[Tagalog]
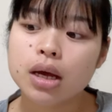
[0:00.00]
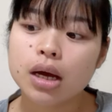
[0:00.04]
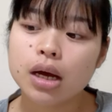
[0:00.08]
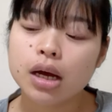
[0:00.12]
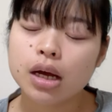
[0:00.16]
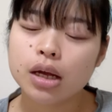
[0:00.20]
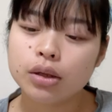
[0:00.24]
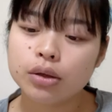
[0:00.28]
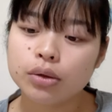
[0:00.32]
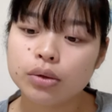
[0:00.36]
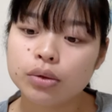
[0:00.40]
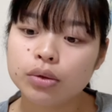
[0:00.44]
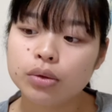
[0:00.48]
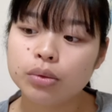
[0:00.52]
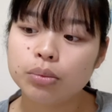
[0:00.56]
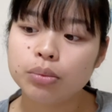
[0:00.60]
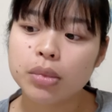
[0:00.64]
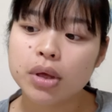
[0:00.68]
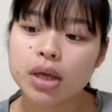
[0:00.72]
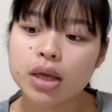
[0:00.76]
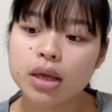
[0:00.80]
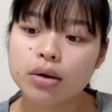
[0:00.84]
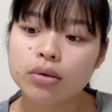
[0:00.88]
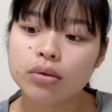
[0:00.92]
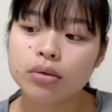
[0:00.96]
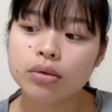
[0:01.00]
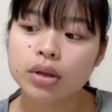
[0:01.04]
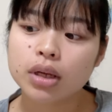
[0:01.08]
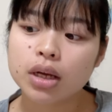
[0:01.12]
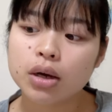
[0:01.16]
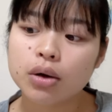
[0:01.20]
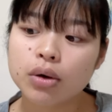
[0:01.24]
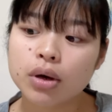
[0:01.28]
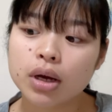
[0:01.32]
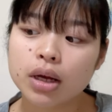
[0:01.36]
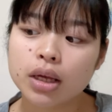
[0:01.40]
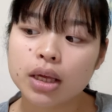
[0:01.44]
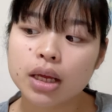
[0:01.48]
ano, meron
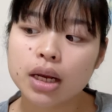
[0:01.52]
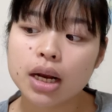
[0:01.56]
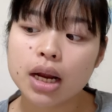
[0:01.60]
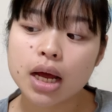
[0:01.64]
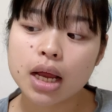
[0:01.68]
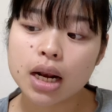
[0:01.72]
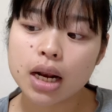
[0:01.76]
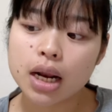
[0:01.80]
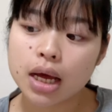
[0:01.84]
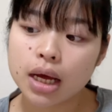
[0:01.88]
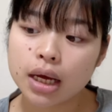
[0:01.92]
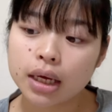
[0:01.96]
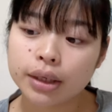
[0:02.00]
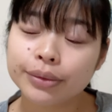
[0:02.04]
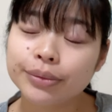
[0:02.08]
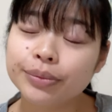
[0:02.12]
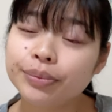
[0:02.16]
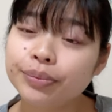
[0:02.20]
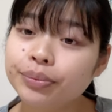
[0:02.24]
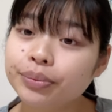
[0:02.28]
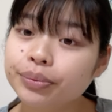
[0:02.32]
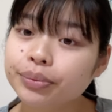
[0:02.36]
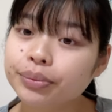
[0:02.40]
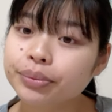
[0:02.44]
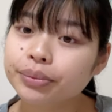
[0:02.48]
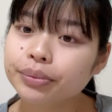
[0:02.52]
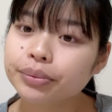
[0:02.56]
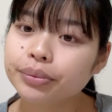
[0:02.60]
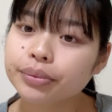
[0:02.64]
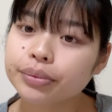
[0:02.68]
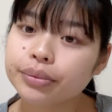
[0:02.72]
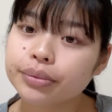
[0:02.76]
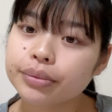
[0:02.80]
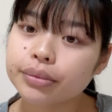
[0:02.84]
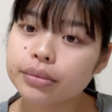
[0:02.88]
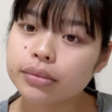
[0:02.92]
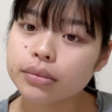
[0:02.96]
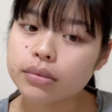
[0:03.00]
daw kakilalang
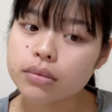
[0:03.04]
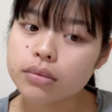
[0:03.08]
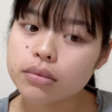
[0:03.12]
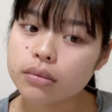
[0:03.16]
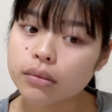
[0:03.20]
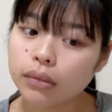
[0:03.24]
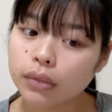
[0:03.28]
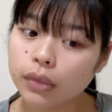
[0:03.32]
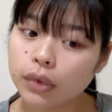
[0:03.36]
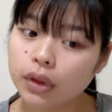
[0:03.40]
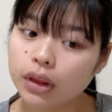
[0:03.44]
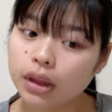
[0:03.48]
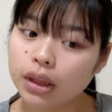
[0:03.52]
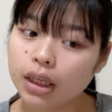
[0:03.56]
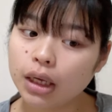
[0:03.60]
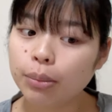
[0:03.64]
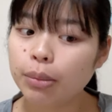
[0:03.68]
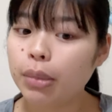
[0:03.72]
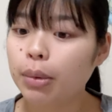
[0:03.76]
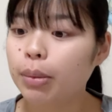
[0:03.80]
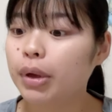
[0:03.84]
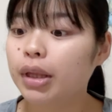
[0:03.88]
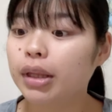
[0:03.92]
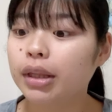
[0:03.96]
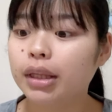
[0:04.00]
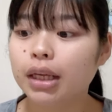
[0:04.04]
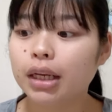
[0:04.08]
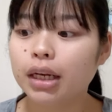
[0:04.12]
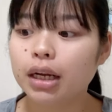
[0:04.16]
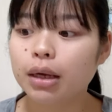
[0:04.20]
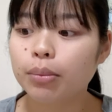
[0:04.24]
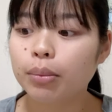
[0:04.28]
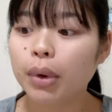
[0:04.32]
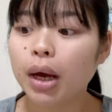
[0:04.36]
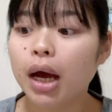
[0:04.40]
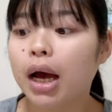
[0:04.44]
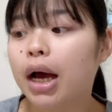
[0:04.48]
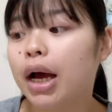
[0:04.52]
nagbebenta
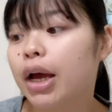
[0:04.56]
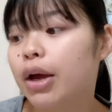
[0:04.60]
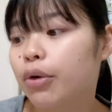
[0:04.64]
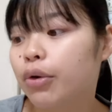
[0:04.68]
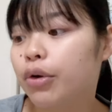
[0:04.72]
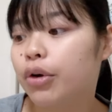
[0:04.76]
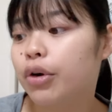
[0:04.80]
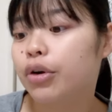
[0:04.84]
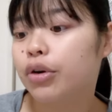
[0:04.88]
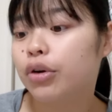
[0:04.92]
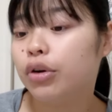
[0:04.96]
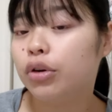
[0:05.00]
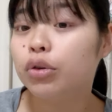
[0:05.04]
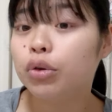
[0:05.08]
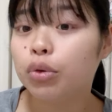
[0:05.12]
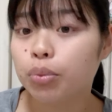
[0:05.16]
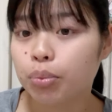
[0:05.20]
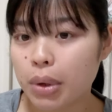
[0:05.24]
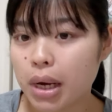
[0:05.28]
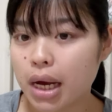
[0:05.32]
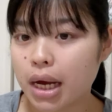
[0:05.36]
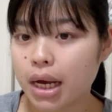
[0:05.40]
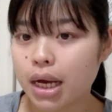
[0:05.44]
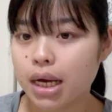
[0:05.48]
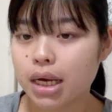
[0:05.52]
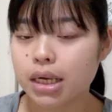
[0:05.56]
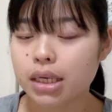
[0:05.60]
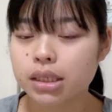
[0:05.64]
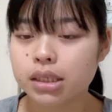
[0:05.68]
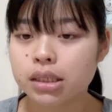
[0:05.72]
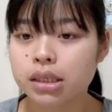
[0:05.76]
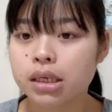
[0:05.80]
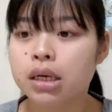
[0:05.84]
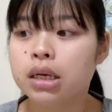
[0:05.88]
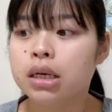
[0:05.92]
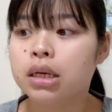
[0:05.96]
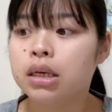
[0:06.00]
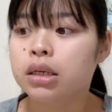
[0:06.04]
ng bahay or lupa
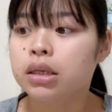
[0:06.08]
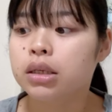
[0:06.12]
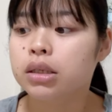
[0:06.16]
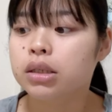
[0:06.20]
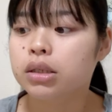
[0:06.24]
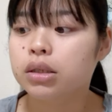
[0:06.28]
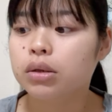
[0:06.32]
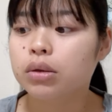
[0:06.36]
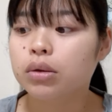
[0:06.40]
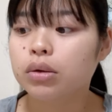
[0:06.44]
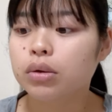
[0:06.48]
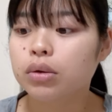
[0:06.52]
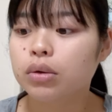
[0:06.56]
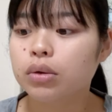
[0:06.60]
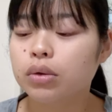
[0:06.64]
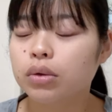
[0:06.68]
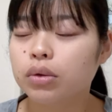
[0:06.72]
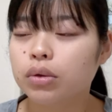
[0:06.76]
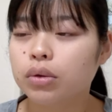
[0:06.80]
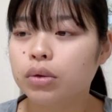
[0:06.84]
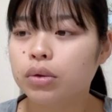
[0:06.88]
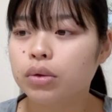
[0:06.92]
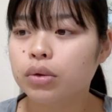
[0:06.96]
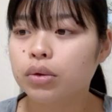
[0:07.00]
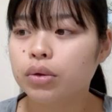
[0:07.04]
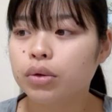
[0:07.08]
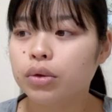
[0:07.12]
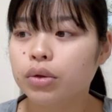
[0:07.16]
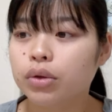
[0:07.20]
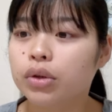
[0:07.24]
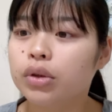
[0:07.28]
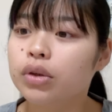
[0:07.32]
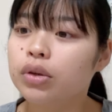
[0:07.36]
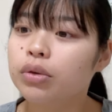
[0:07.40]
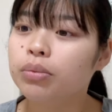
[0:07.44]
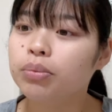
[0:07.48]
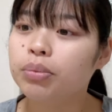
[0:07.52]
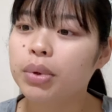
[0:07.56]
guys. So,
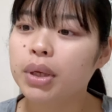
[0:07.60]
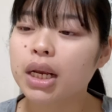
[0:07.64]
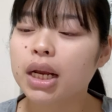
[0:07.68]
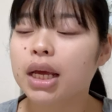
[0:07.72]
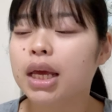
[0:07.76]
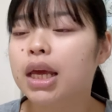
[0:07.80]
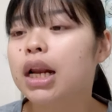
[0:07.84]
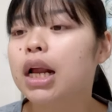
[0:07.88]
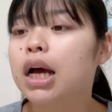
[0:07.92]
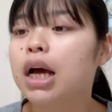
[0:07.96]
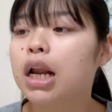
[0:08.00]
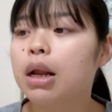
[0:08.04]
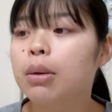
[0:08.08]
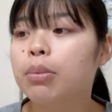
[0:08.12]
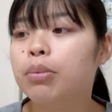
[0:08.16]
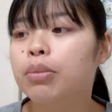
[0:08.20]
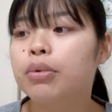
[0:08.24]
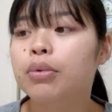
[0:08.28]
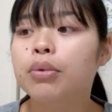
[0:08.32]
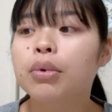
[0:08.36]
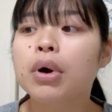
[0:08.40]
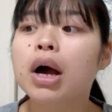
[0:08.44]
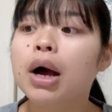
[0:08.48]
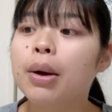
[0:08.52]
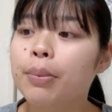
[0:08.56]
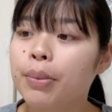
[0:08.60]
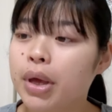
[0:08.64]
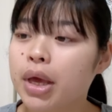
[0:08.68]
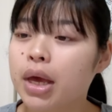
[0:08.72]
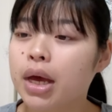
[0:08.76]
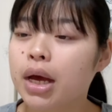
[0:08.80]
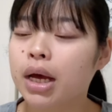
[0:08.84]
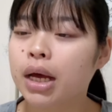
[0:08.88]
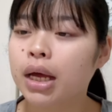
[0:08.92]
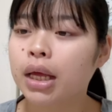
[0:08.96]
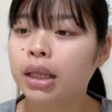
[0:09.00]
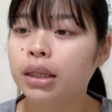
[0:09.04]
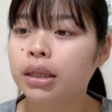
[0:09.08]
yung pinakilala po kami
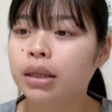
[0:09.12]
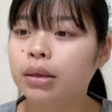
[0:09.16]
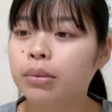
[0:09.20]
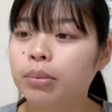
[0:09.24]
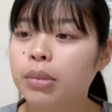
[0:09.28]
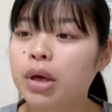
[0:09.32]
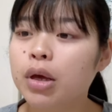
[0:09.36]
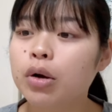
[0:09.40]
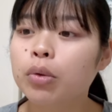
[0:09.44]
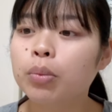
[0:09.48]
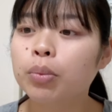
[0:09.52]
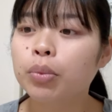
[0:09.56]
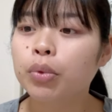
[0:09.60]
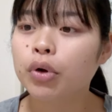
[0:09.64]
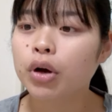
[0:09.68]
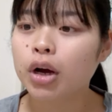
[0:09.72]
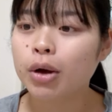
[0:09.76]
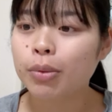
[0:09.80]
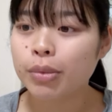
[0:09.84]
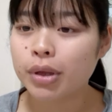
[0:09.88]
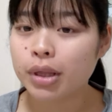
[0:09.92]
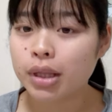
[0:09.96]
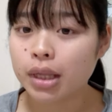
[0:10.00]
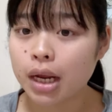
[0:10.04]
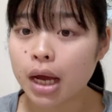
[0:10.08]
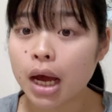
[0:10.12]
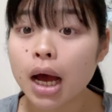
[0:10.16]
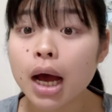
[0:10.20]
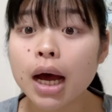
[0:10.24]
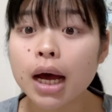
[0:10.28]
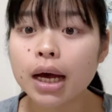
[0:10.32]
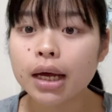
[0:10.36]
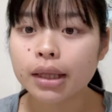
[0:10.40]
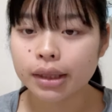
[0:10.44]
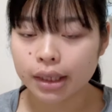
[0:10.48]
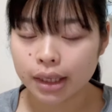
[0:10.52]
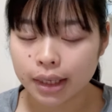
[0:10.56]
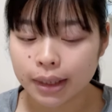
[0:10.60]
at meron po kami
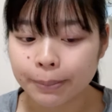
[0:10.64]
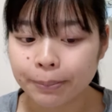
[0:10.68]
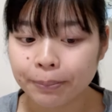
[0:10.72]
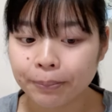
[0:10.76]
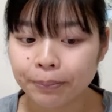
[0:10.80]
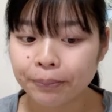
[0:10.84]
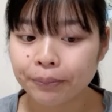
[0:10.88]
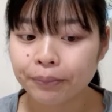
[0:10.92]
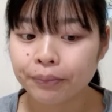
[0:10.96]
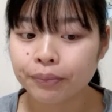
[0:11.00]
nahanap.